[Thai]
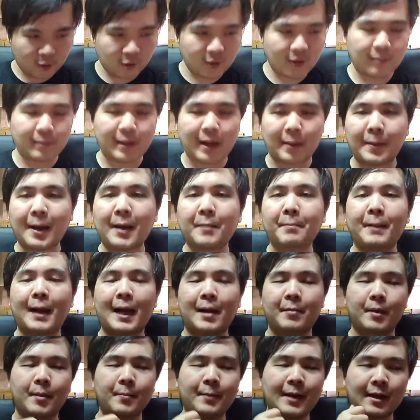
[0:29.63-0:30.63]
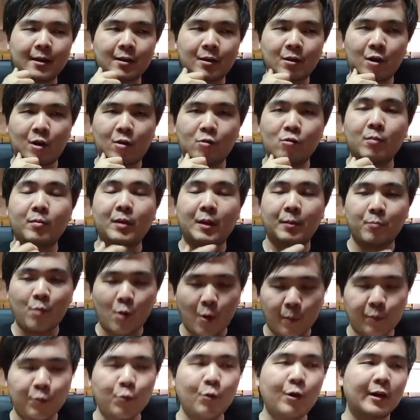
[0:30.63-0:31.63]
คนทำหนังมากมาย ไม่ มากก็น้อย รวมถึง
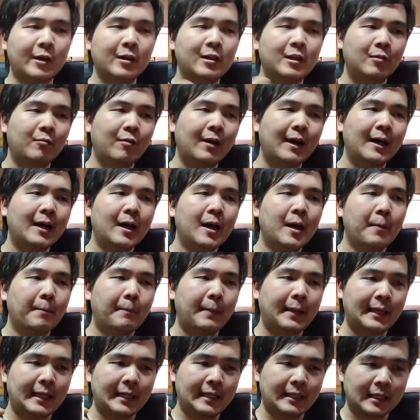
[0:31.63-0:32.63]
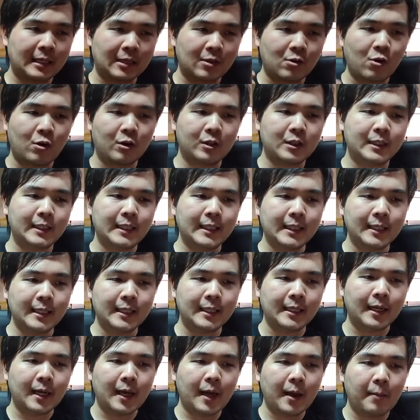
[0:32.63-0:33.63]
ผมด้วย ก็ถือว่าเป็นอีกหนึ่งคนที่
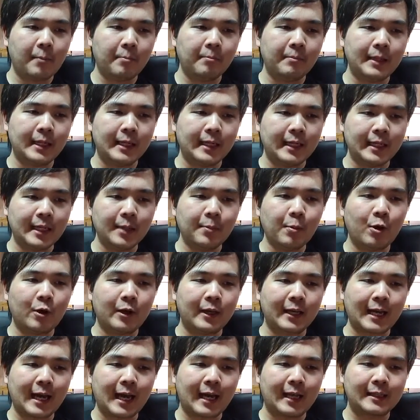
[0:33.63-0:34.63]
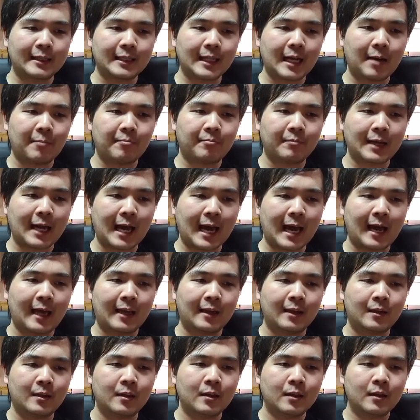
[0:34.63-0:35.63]
มีอิทธิพลในการทำงา
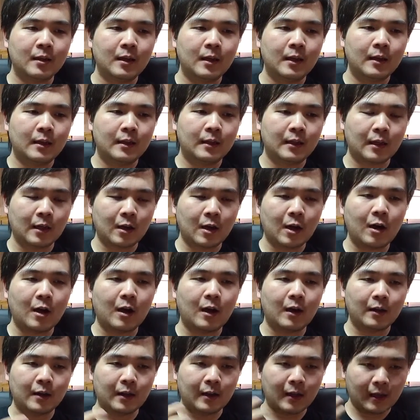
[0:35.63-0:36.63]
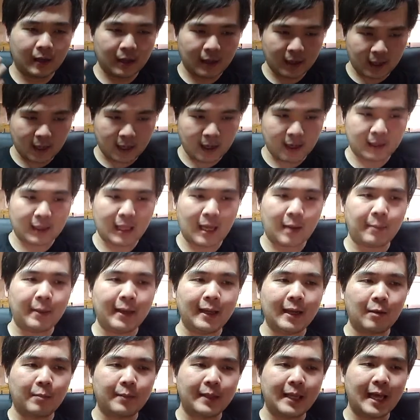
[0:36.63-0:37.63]
น แล้วก็ทำ
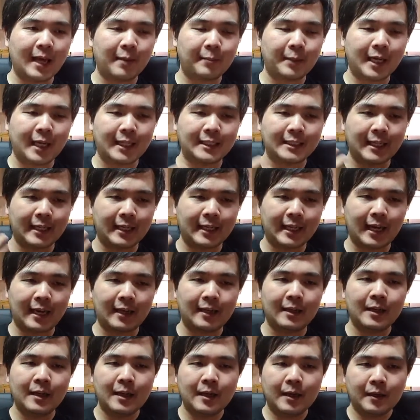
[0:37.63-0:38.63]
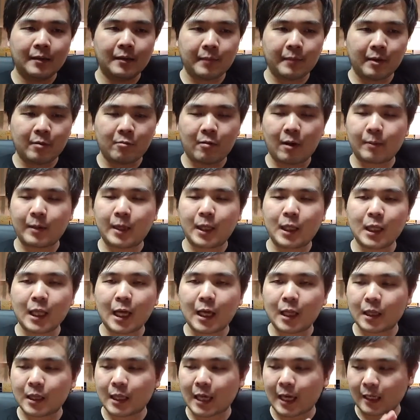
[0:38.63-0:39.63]
ให้เรามีแรงบันดาลใจในการมีความคิดส
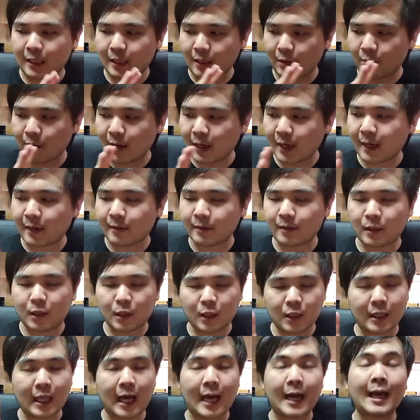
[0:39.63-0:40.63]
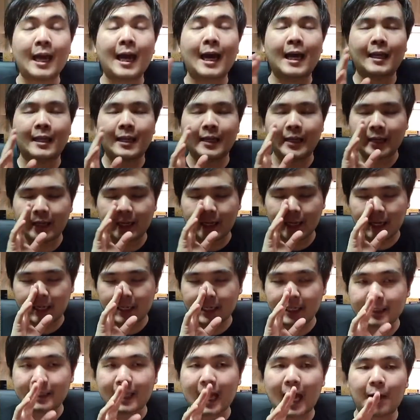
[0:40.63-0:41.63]
ร้างสารรค์หรือว่าศึกษางานในอะไร
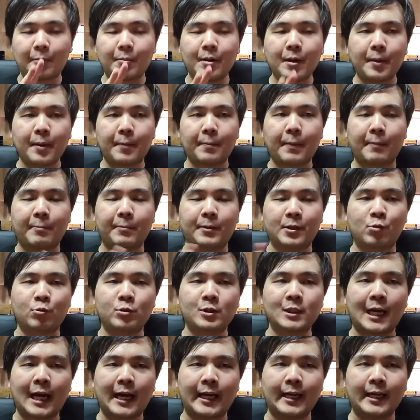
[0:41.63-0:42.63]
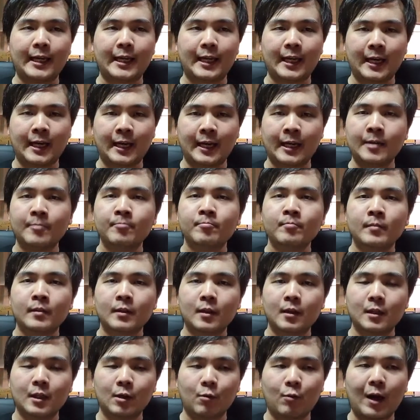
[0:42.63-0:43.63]
ต่าง ๆ เพื่อไปปรับประยุกต์ใช้นะฮะ
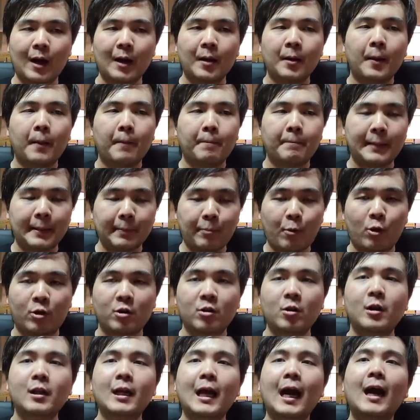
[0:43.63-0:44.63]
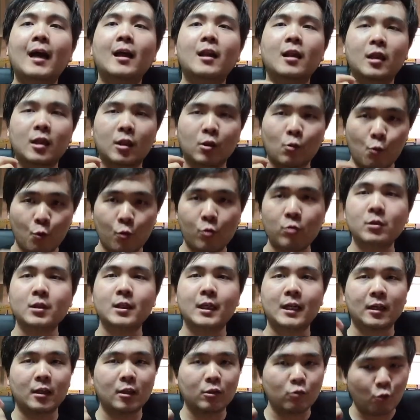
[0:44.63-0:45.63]
ก็ถือว่ามีผลค่อนข้างสูง
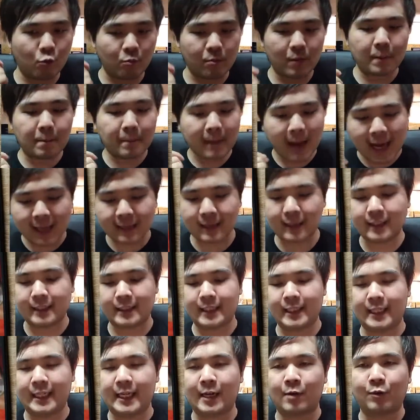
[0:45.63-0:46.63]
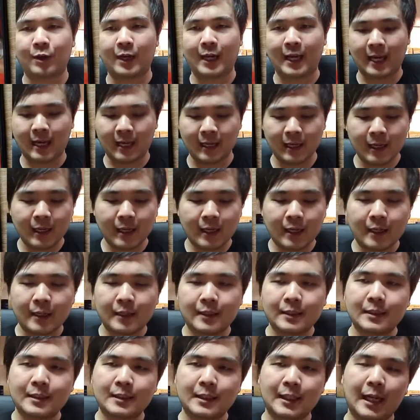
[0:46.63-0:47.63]
ถึงสูงมาก ๆ เลยทีเดียวนะฮะ
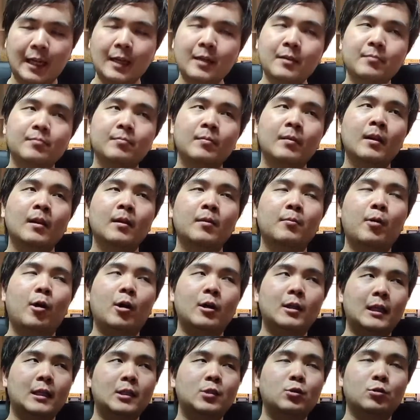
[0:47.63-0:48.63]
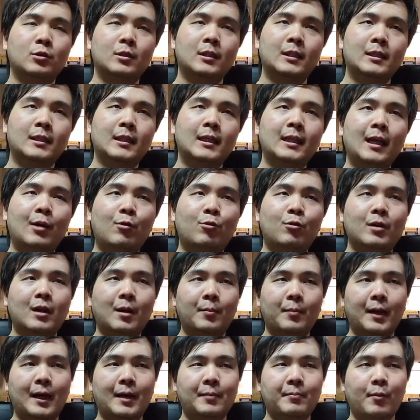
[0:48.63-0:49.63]
ฉะนั้นพอถึงจุดหนึ่งที่เรา
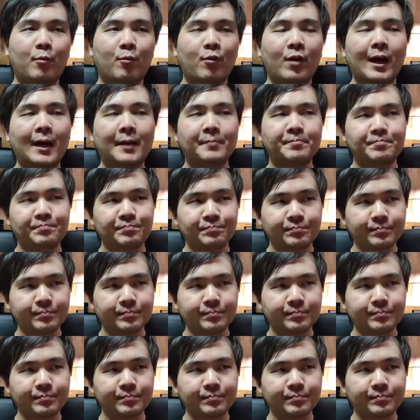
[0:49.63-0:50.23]
กำลังบอกว่า